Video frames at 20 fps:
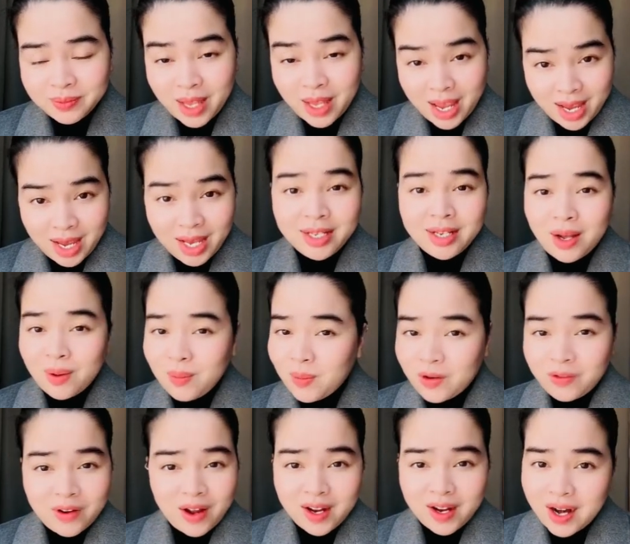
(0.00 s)
thiệt không
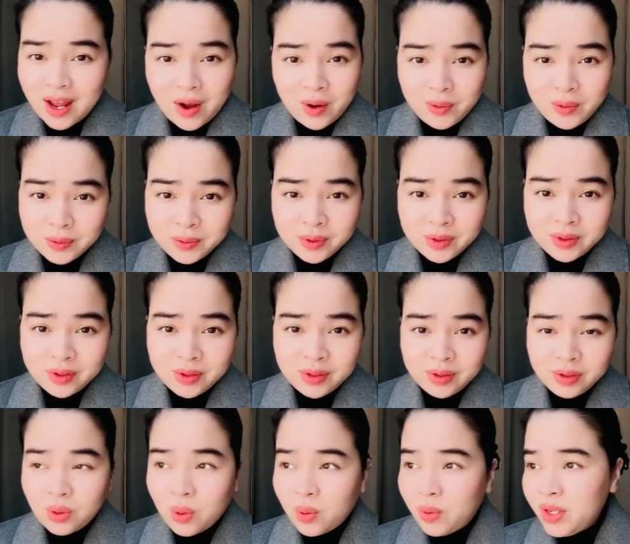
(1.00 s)
có phần đâu
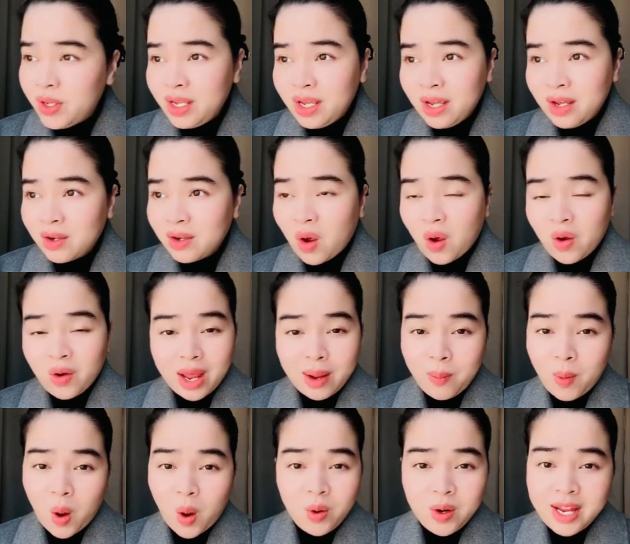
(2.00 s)
tụi ờ, con
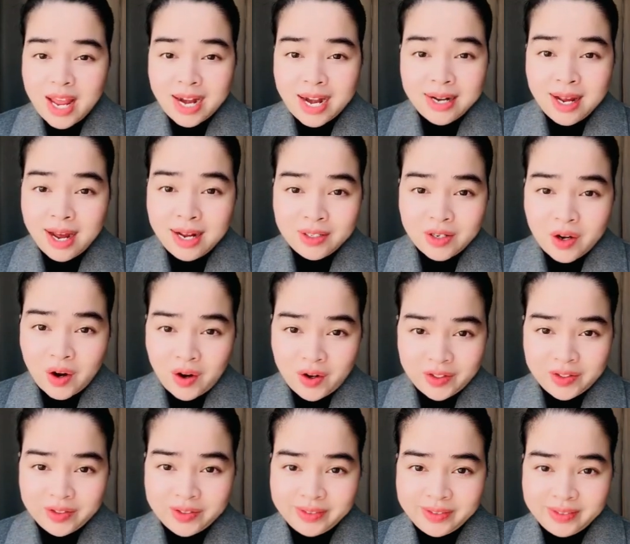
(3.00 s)
cán bộ nó dành hết
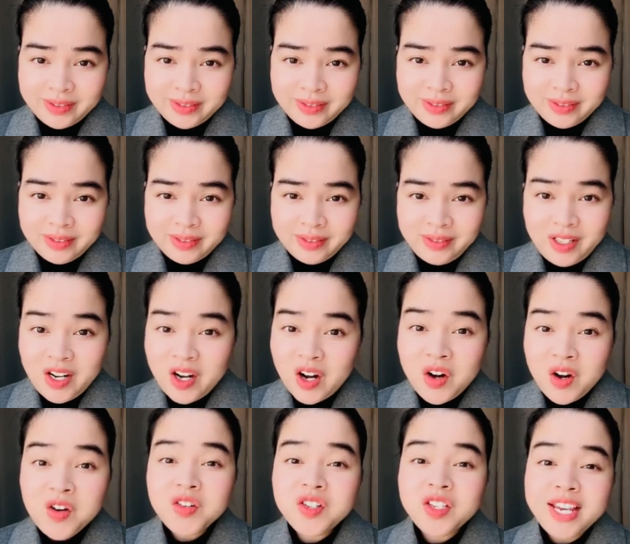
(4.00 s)
rồi chứ
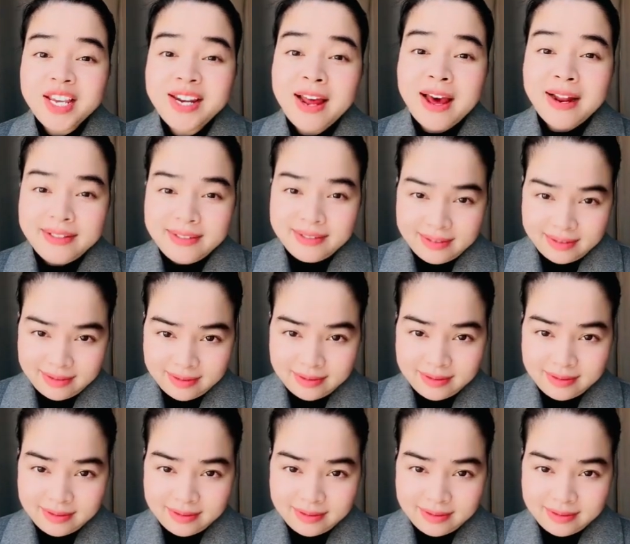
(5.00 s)
nó được chỉ định